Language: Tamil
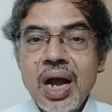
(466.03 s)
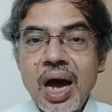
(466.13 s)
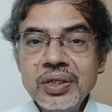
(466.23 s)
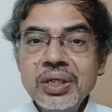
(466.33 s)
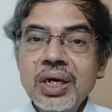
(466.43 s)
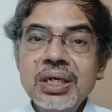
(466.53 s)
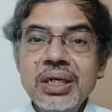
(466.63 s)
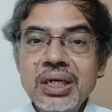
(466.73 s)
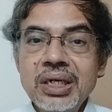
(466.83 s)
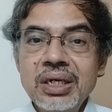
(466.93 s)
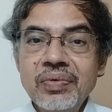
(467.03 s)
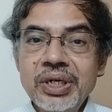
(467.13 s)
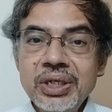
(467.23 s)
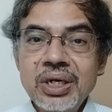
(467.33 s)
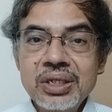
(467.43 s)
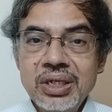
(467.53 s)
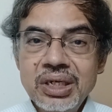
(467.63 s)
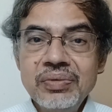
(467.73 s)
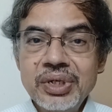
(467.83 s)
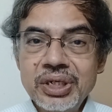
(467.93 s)
அதுக்கான வழிகாட்டுதலை
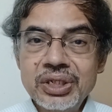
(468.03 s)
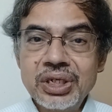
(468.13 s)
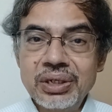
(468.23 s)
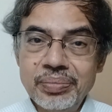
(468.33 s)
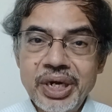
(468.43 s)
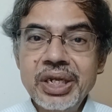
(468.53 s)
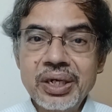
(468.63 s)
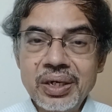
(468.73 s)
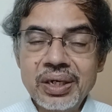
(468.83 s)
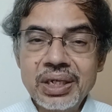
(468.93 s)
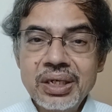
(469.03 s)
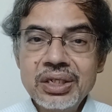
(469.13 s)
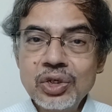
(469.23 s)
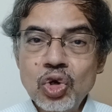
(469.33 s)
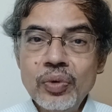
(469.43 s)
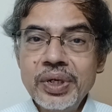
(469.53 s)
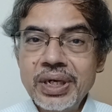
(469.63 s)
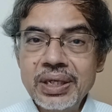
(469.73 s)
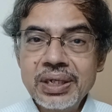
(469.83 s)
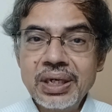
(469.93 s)
இவர் பண்ணியிருக்காரு அதாவது இந்த கோவிட்
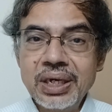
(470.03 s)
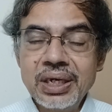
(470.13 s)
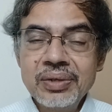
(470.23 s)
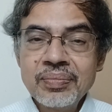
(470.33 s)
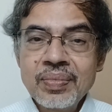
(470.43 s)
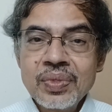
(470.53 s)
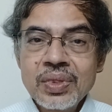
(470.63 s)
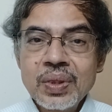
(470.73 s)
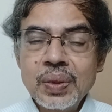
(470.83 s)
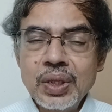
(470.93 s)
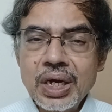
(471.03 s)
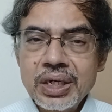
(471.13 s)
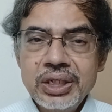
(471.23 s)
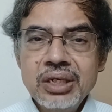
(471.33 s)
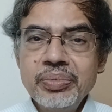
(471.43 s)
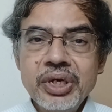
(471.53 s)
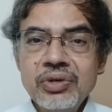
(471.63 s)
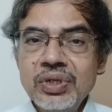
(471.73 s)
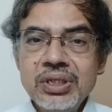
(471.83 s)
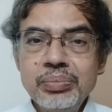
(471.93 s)
டயத்தில் நிறையா பேர்
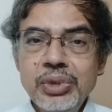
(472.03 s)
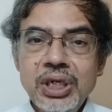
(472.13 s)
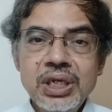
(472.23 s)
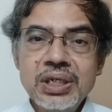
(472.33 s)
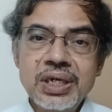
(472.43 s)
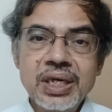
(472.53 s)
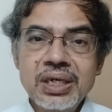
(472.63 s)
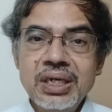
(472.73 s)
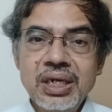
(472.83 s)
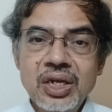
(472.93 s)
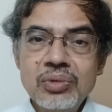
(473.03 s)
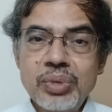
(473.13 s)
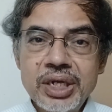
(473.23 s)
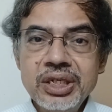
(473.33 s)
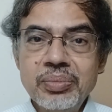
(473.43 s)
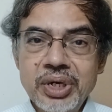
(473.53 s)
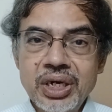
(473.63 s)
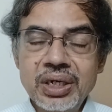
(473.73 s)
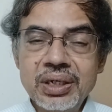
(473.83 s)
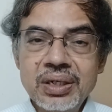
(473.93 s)
வந்து மில்லியன் கணக்கில் எல்லாரும்
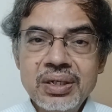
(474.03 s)
பாதிக்கப்பட்டாங்க